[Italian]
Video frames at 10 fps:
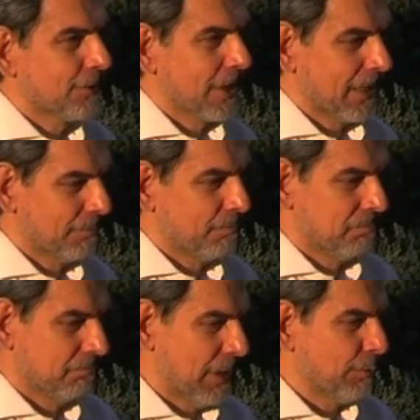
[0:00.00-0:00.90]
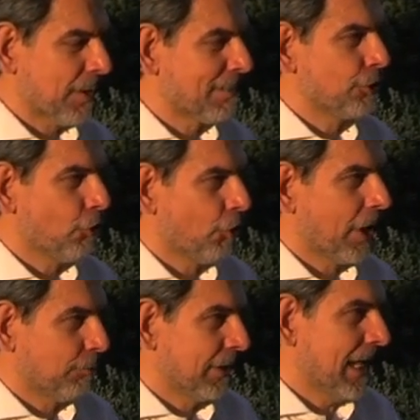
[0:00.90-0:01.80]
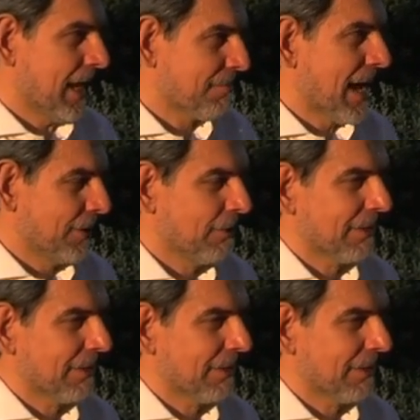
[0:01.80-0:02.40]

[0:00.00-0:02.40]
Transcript: cioè è un armadione, è un'idea armadio,